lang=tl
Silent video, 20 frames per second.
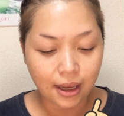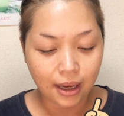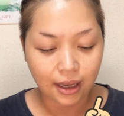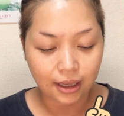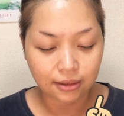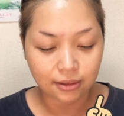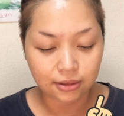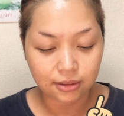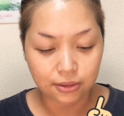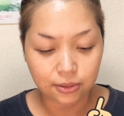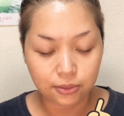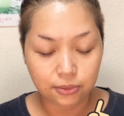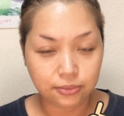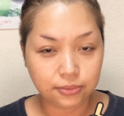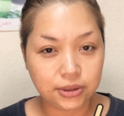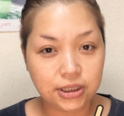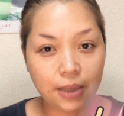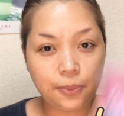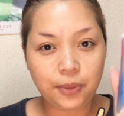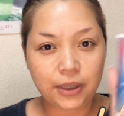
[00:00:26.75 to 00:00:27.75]
Ito yung,
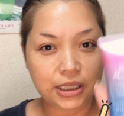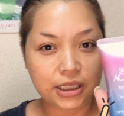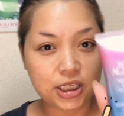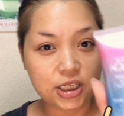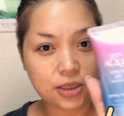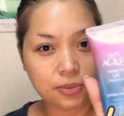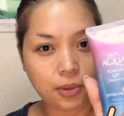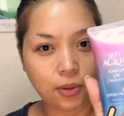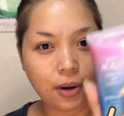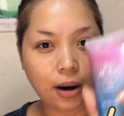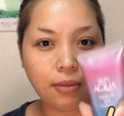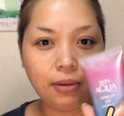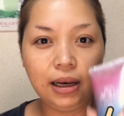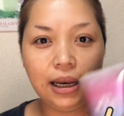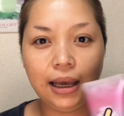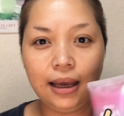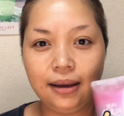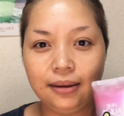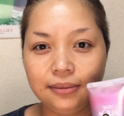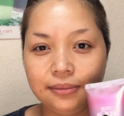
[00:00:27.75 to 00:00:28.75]
syempre, hindi siya
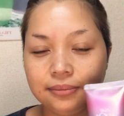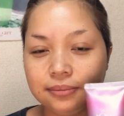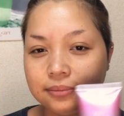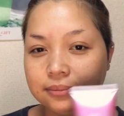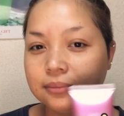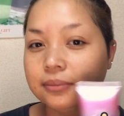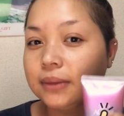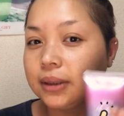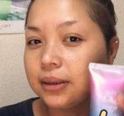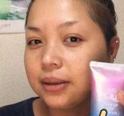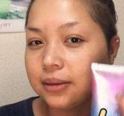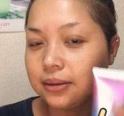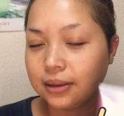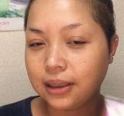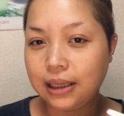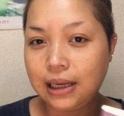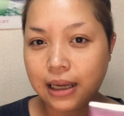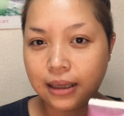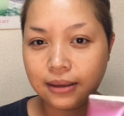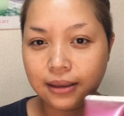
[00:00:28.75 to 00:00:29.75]
mawawala.
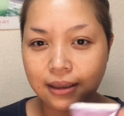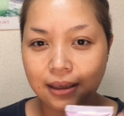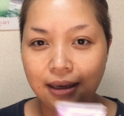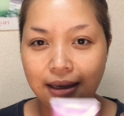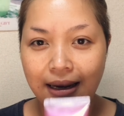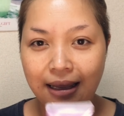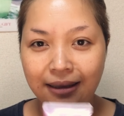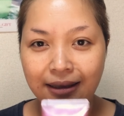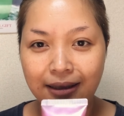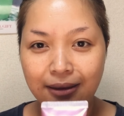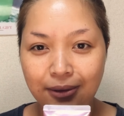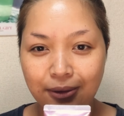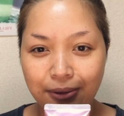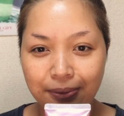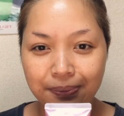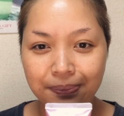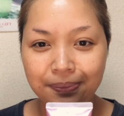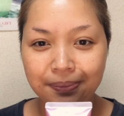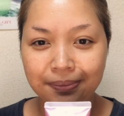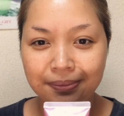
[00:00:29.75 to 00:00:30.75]
Kailangan talaga natin
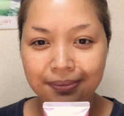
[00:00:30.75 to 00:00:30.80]
to.